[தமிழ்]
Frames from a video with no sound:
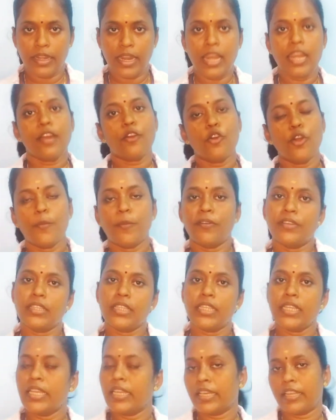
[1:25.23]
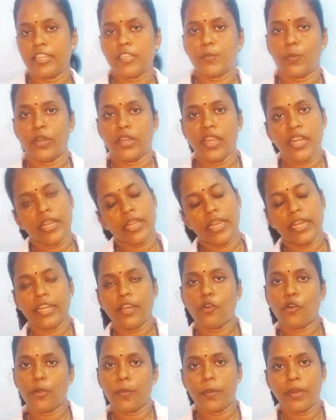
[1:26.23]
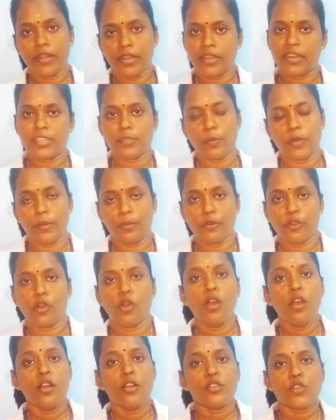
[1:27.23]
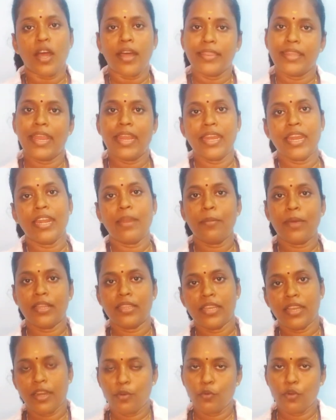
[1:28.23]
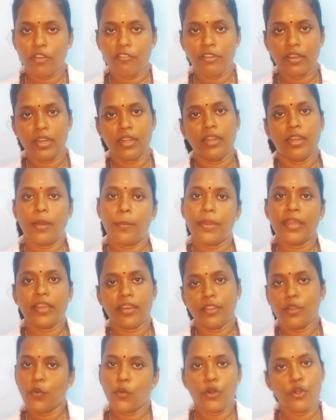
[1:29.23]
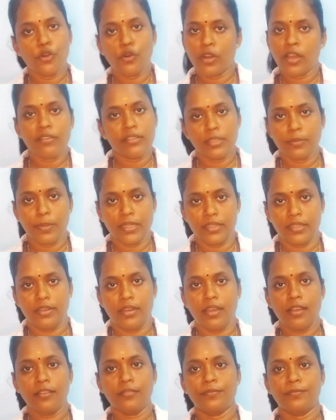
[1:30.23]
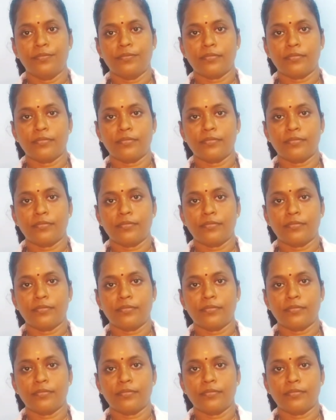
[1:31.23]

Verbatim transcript: நல்ல கொழுப்பை வந்து இன்க்ரீஸ் பண்ணி இந்த கெட்ட கொழுப்பை டிக்ரீஸ் பண்ண முடியும் ஸோ அது என்னென்ன மாதிரியான உணவுகள் அப்படிங்கறத ஒன்னொன்னா வந்து பாத்துக்கலாம்